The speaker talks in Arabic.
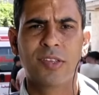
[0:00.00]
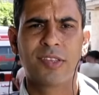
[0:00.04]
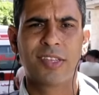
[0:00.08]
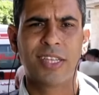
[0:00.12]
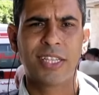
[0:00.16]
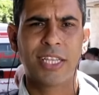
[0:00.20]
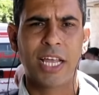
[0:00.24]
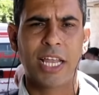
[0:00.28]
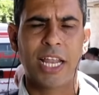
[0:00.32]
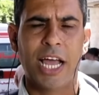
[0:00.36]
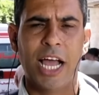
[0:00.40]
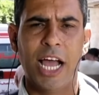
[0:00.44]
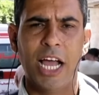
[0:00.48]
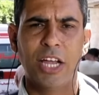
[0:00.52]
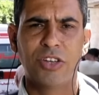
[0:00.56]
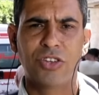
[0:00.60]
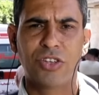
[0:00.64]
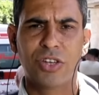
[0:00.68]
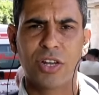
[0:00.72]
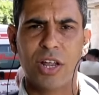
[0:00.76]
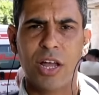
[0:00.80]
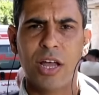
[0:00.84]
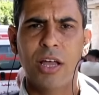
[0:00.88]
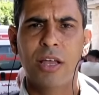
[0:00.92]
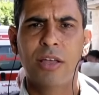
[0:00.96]
السن سن
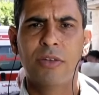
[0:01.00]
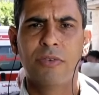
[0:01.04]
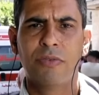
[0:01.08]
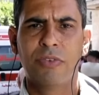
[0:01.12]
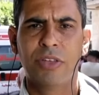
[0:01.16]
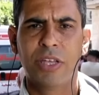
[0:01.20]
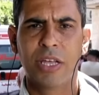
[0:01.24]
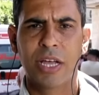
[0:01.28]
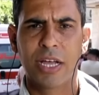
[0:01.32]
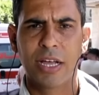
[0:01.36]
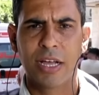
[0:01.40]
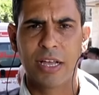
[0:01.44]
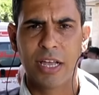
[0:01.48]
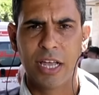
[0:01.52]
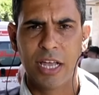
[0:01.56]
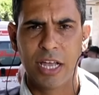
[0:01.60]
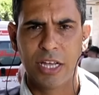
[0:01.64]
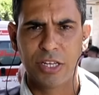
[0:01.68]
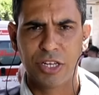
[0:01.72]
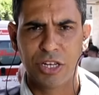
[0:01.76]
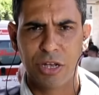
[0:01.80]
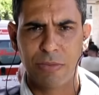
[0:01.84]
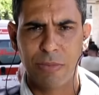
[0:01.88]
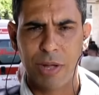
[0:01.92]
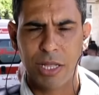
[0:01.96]
العاشرة في آه،
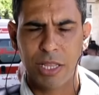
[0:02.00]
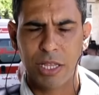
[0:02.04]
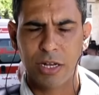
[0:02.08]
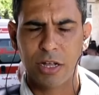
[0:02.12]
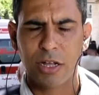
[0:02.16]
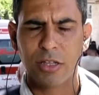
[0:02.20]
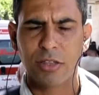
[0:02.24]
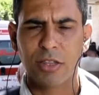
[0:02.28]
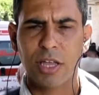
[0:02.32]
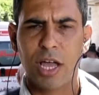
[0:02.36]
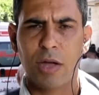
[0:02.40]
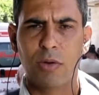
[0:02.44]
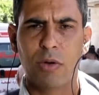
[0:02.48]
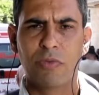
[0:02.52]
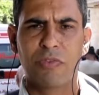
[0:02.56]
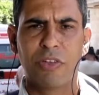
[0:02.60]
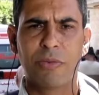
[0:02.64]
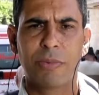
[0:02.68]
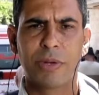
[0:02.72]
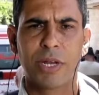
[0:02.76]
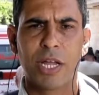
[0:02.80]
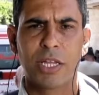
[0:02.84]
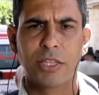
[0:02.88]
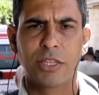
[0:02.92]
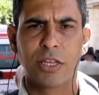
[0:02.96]
شمال القطاع وفي
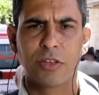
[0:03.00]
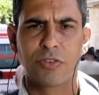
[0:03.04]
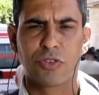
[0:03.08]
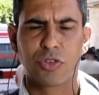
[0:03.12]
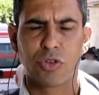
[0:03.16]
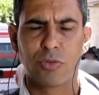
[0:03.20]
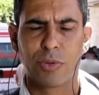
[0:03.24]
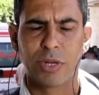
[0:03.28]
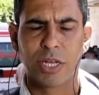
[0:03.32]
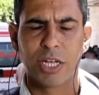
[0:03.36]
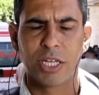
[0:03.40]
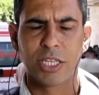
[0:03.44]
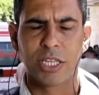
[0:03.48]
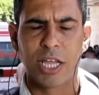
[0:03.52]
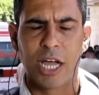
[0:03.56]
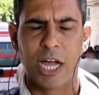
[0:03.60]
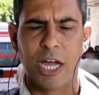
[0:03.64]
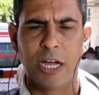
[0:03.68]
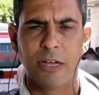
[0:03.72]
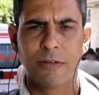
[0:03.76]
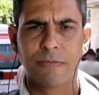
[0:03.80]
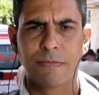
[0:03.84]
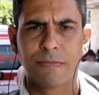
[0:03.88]
مناطق جنوب القطاع نعم.